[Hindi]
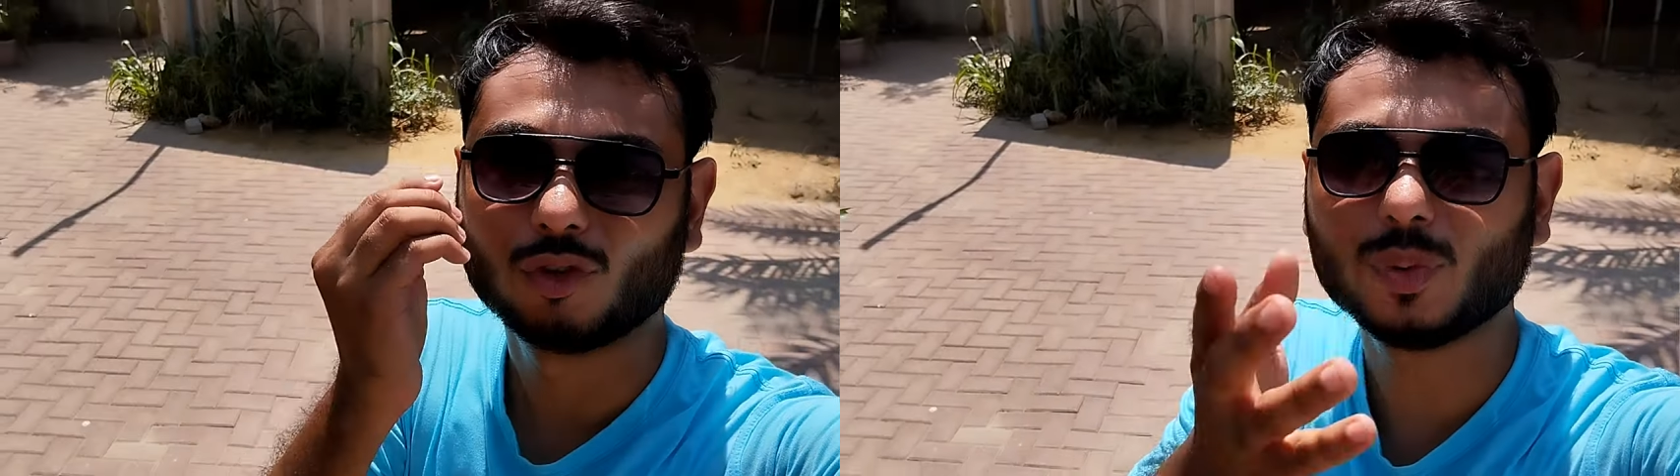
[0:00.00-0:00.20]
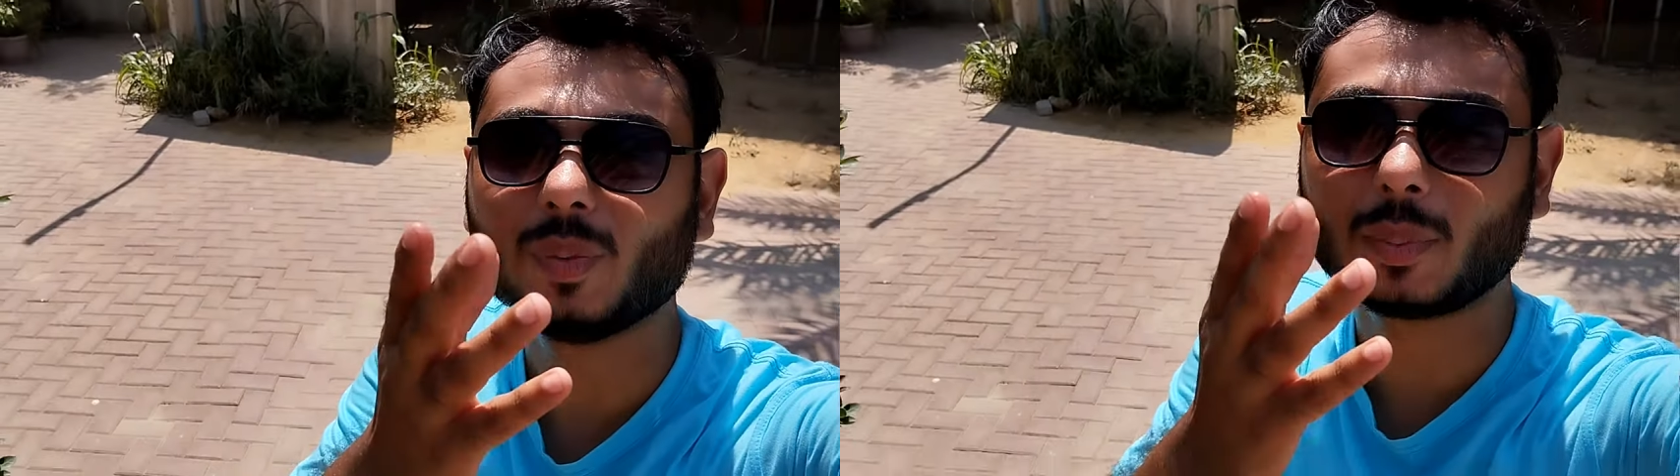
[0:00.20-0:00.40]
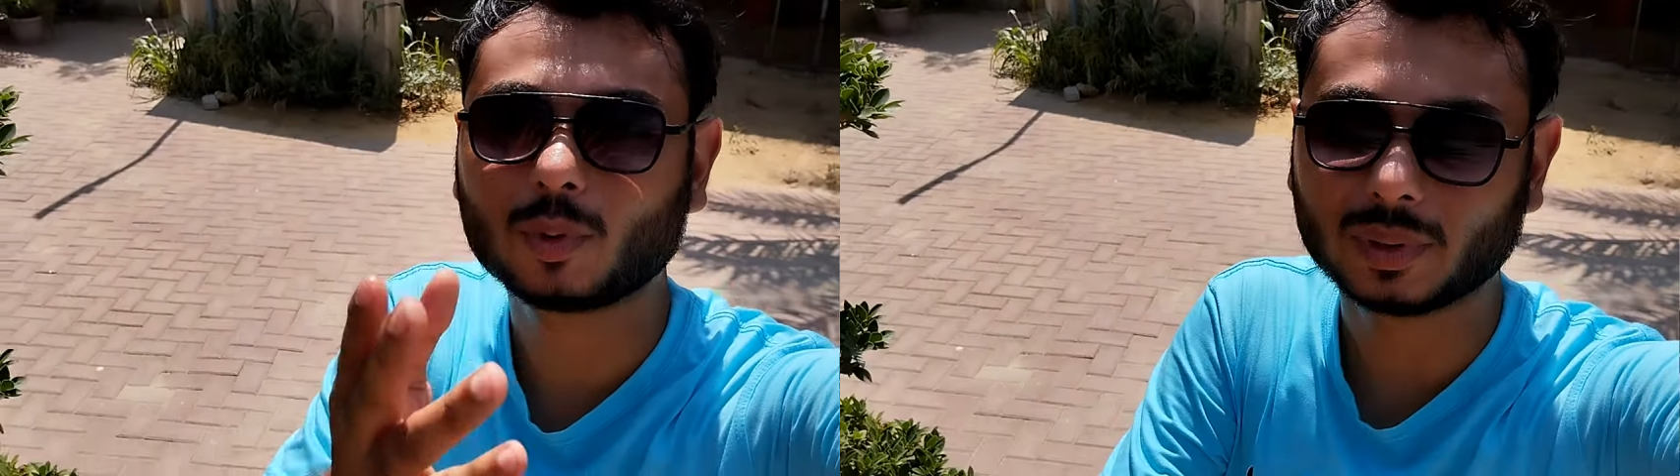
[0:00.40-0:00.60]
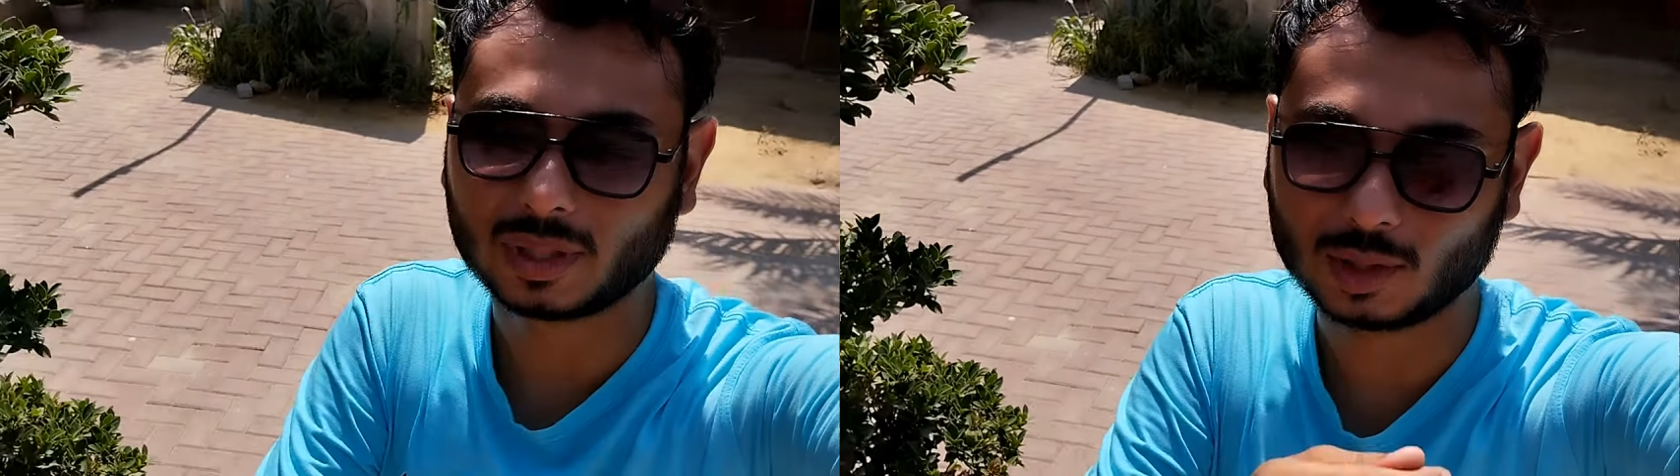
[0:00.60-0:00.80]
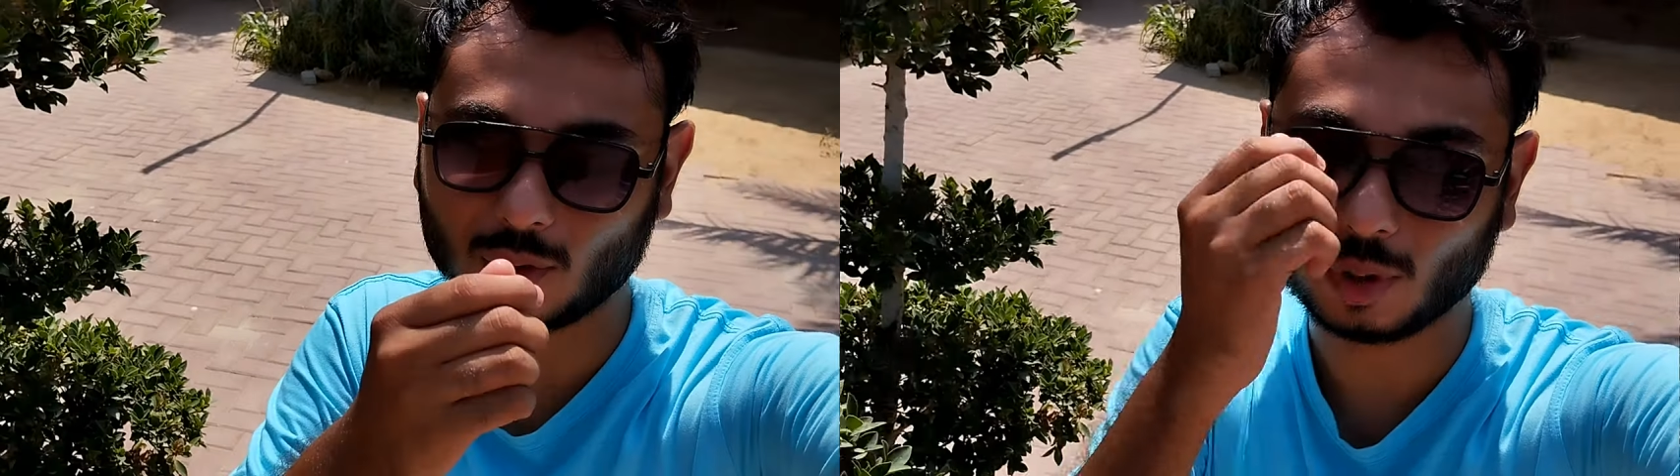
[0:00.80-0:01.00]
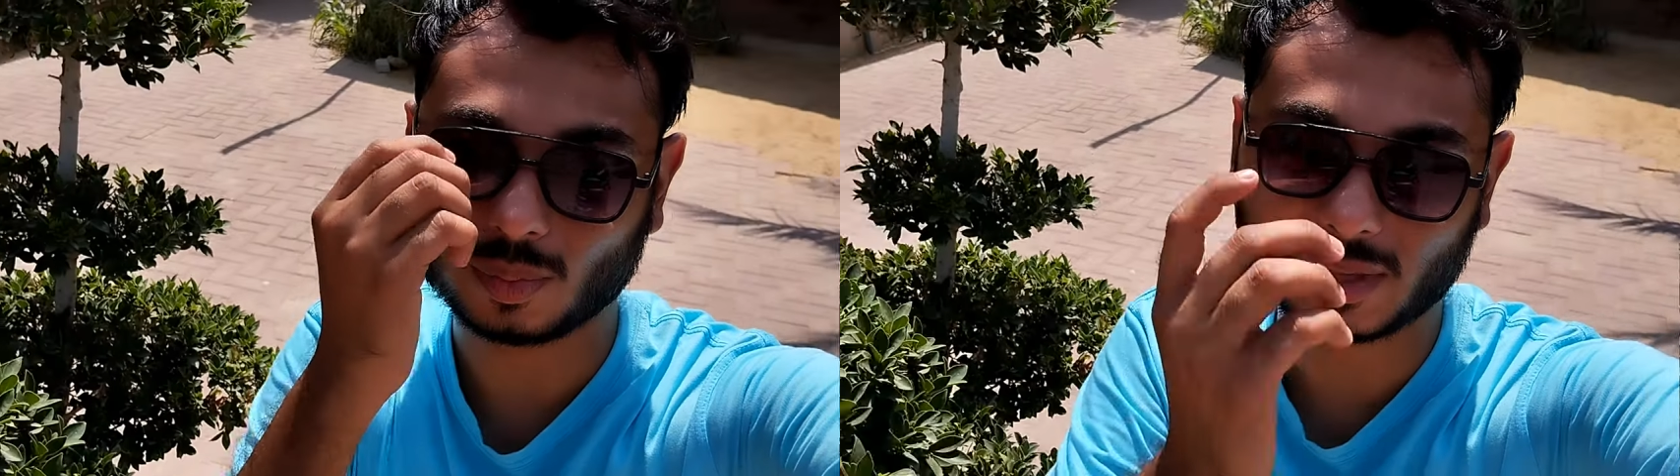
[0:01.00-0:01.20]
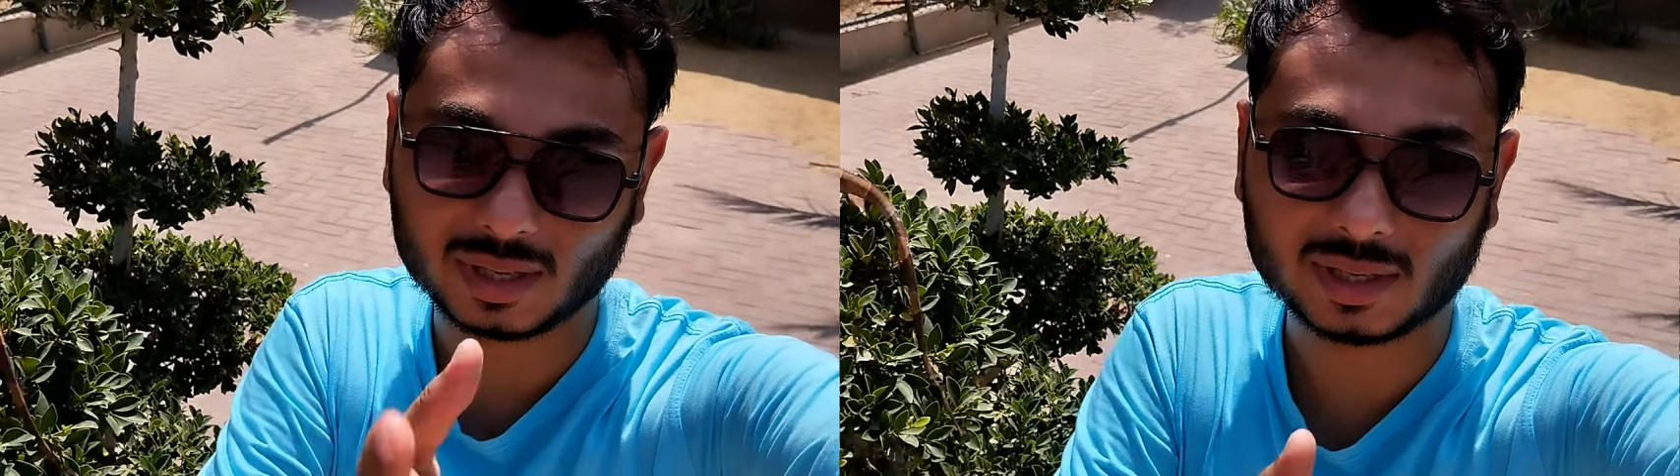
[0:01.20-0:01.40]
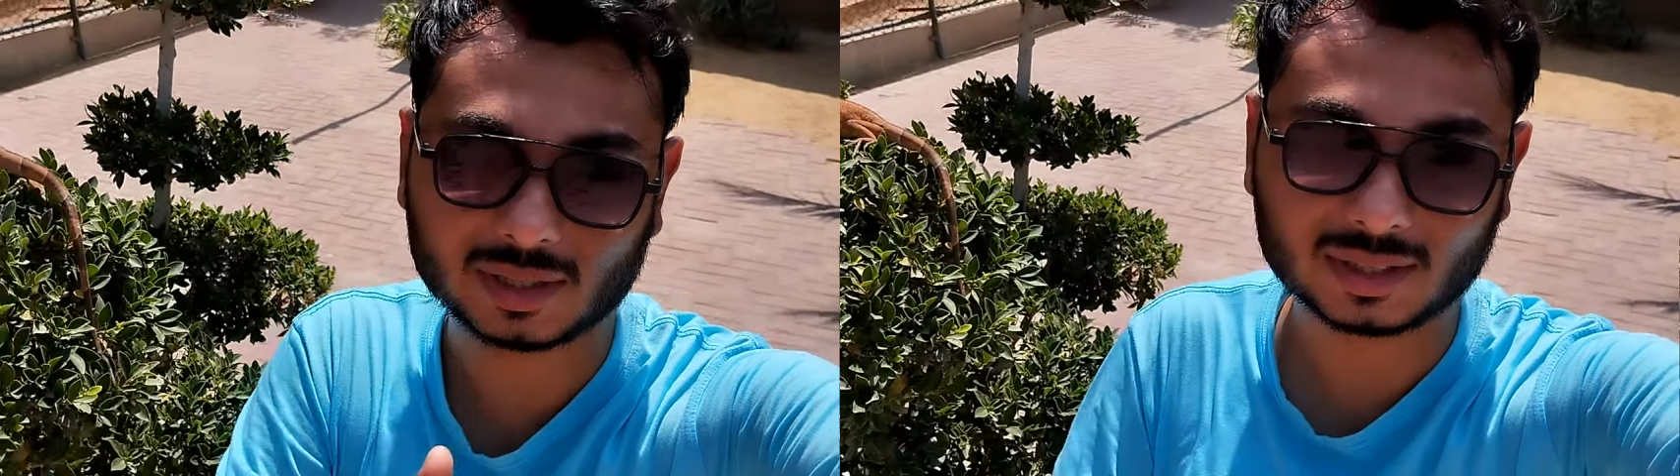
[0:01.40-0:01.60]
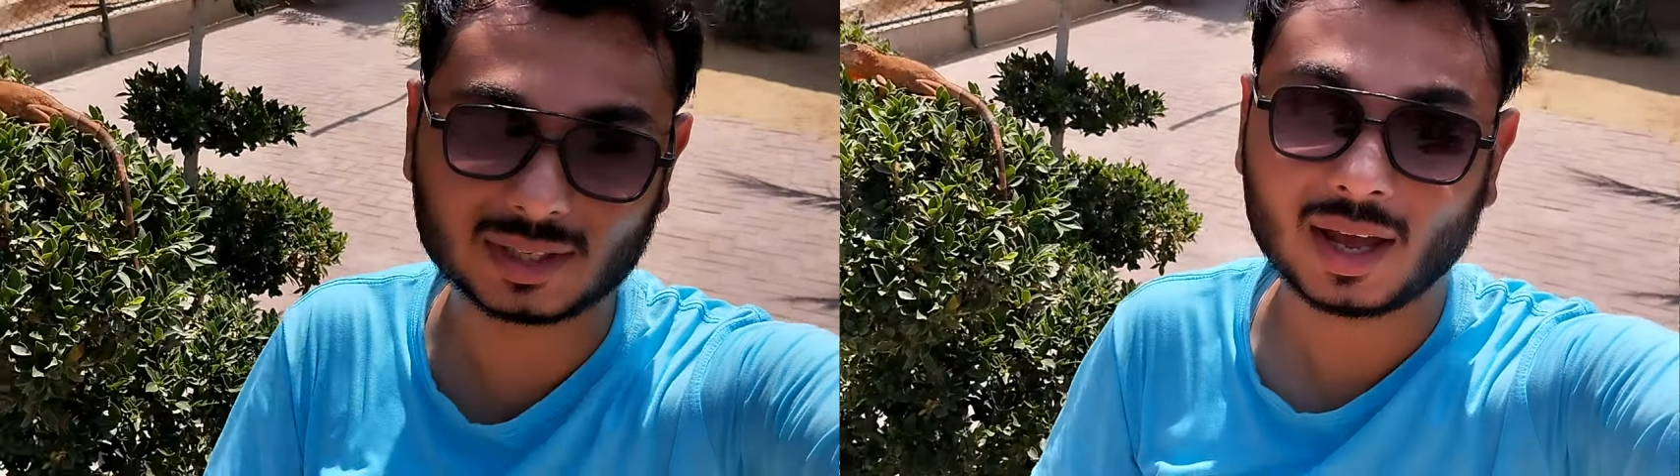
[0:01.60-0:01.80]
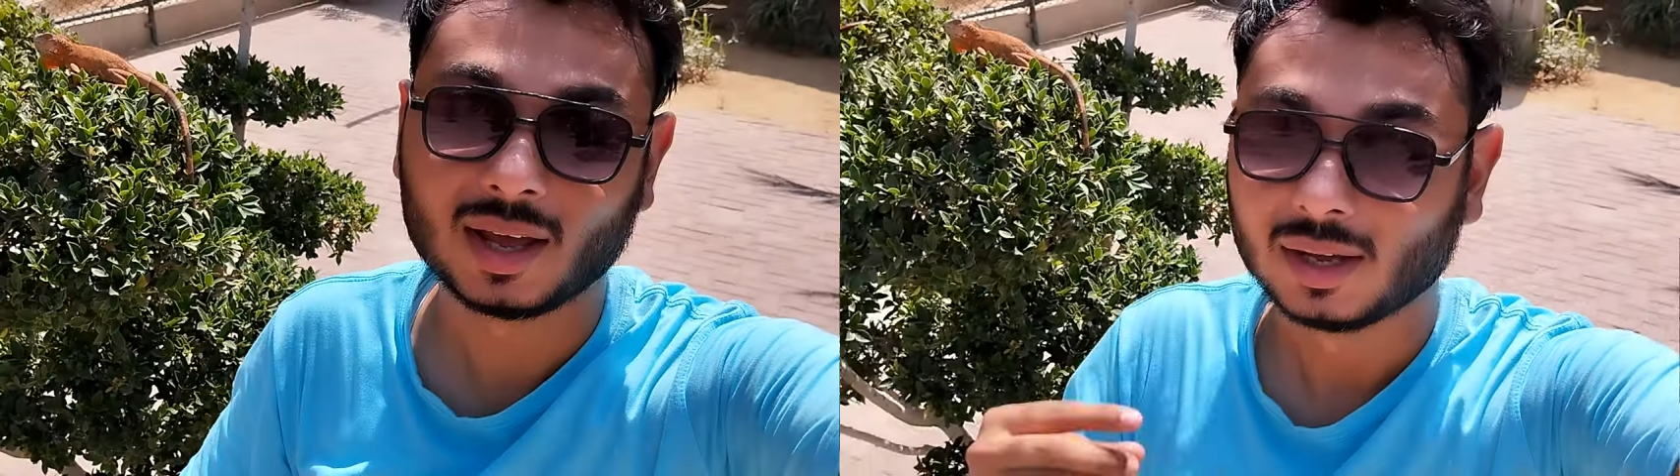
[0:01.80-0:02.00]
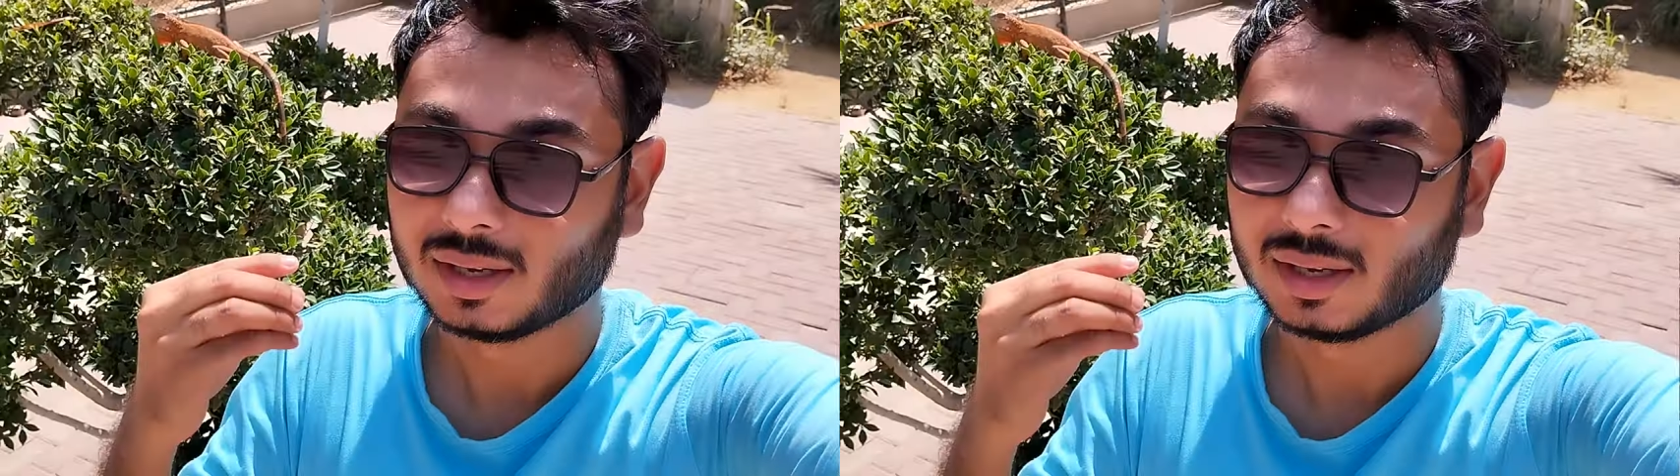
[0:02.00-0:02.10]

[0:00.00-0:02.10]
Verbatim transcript: वो भी मैं आपको बताता हूँ बहुत मज़े की चीज़ है